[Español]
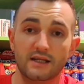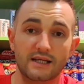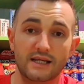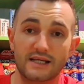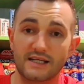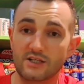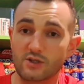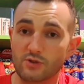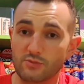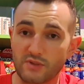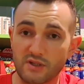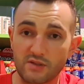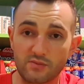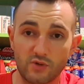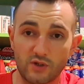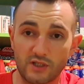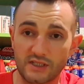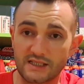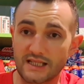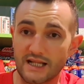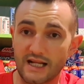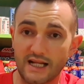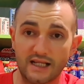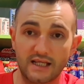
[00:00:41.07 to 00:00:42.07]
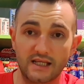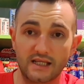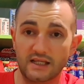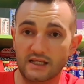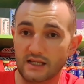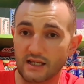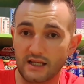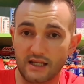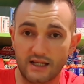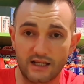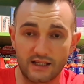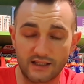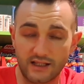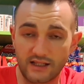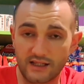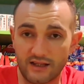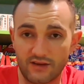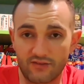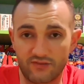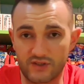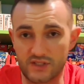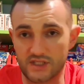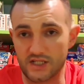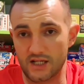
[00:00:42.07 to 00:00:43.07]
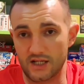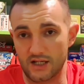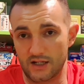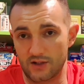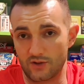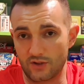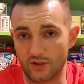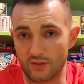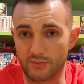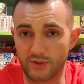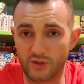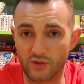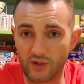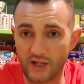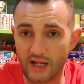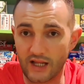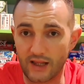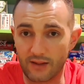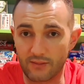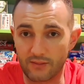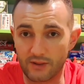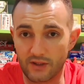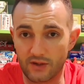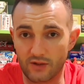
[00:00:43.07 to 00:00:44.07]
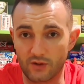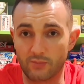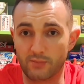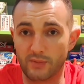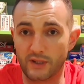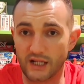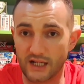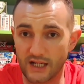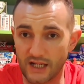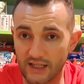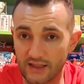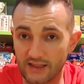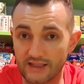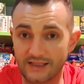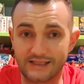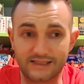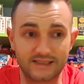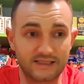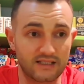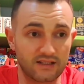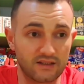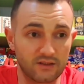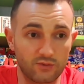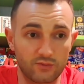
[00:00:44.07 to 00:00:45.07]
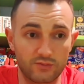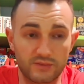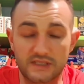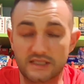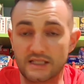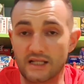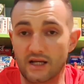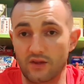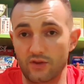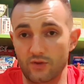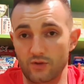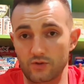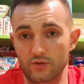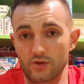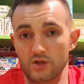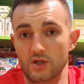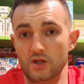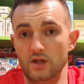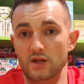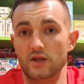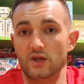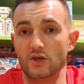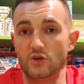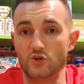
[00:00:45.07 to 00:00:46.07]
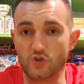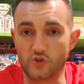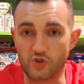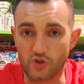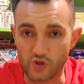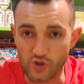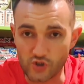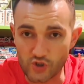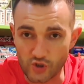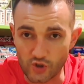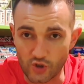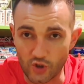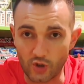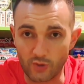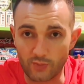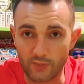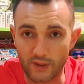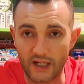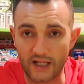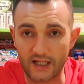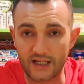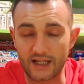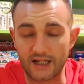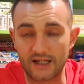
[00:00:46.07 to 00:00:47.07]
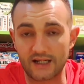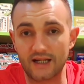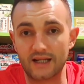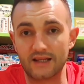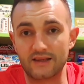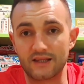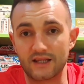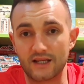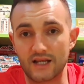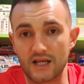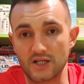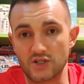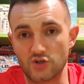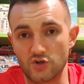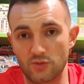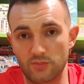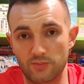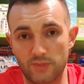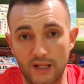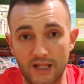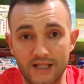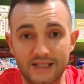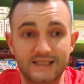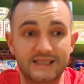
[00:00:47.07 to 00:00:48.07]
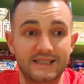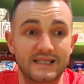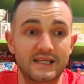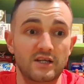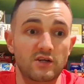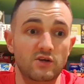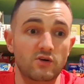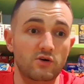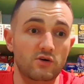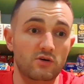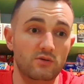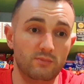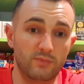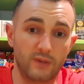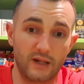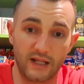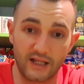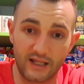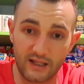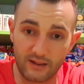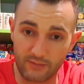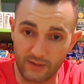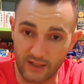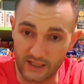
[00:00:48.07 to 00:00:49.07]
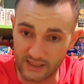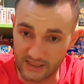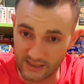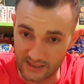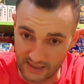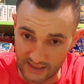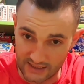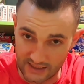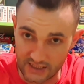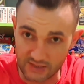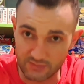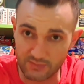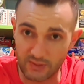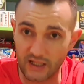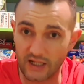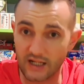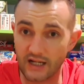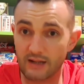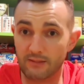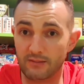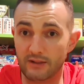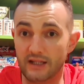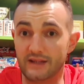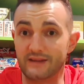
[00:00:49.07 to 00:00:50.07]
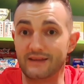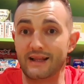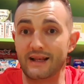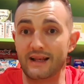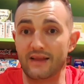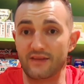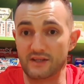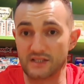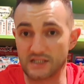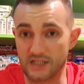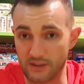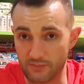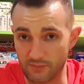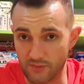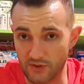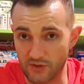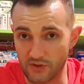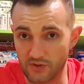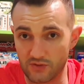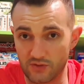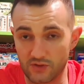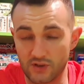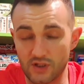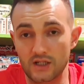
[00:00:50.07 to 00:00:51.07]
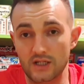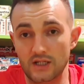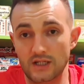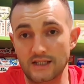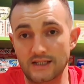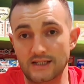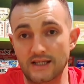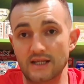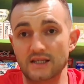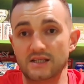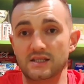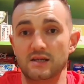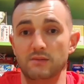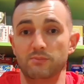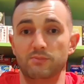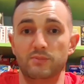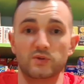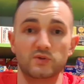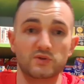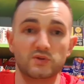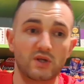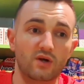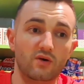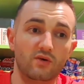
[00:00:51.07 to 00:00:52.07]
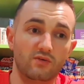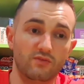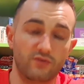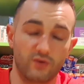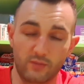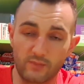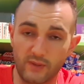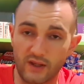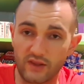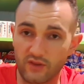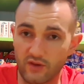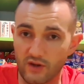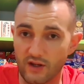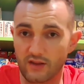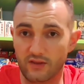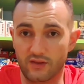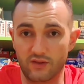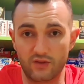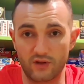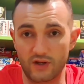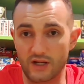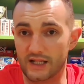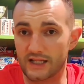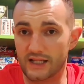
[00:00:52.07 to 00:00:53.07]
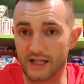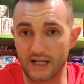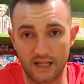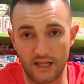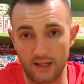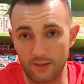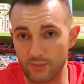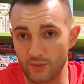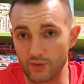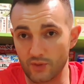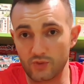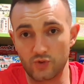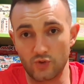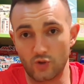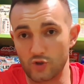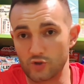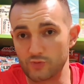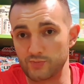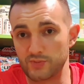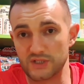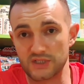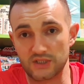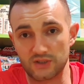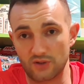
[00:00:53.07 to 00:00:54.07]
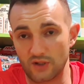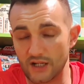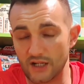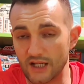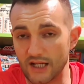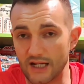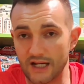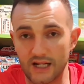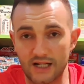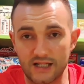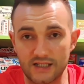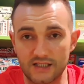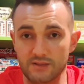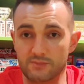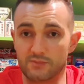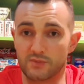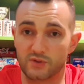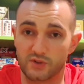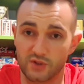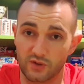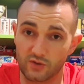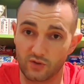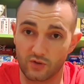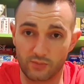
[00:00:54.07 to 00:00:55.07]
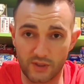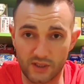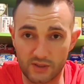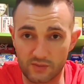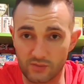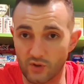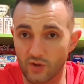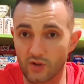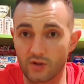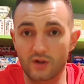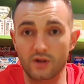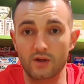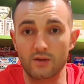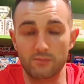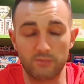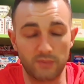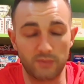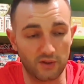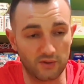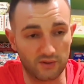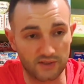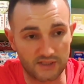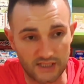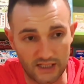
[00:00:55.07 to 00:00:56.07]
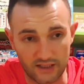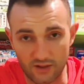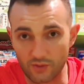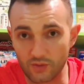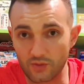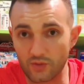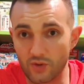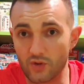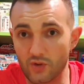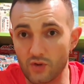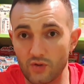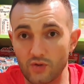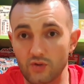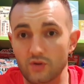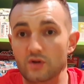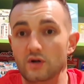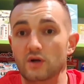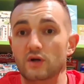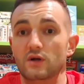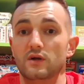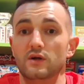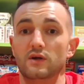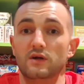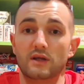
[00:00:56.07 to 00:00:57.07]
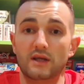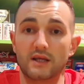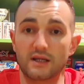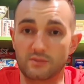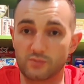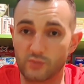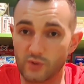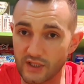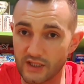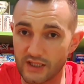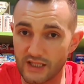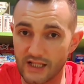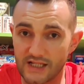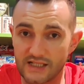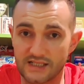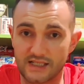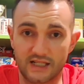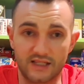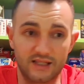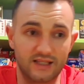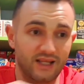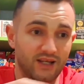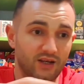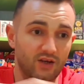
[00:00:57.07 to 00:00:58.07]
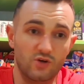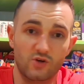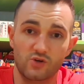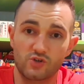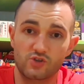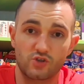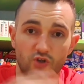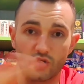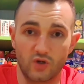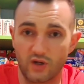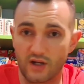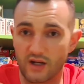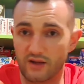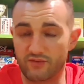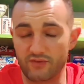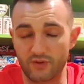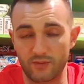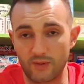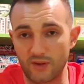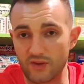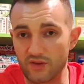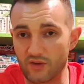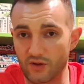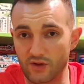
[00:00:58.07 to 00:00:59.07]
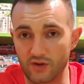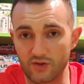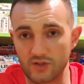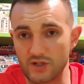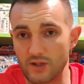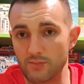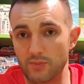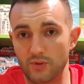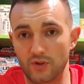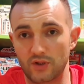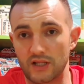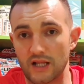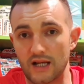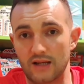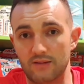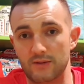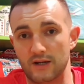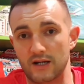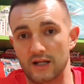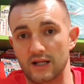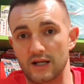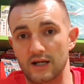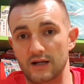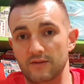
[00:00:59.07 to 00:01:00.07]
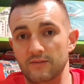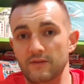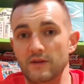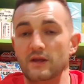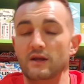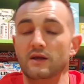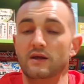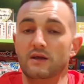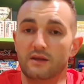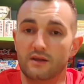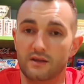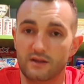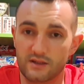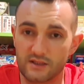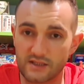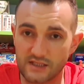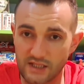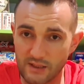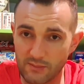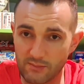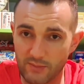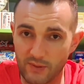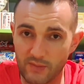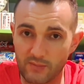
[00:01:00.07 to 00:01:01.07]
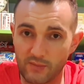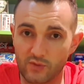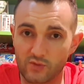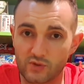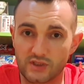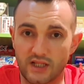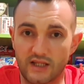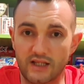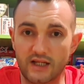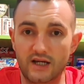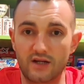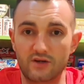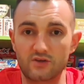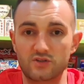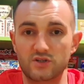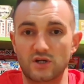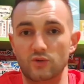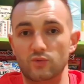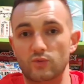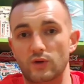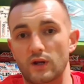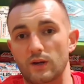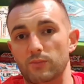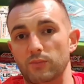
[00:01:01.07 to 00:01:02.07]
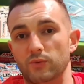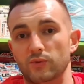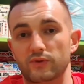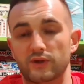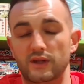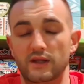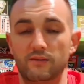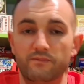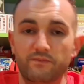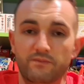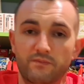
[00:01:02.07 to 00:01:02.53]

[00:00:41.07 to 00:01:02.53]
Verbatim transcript: Es lo mismo que estar aquí, en la tienda física, lo repito en cada vídeo, picad y echadle un vistazo, no solo para que realicéis las compras, sino para que abráis el desplegable de la descripción y ahí siempre os dejo información adicional de cada producto que os presento en el canal, siempre os digo lo mismo, pero echadle un ojo, que es muy interesante, no solo la información que nos aporta la marca, siempre me gusta dejaros algún apunte.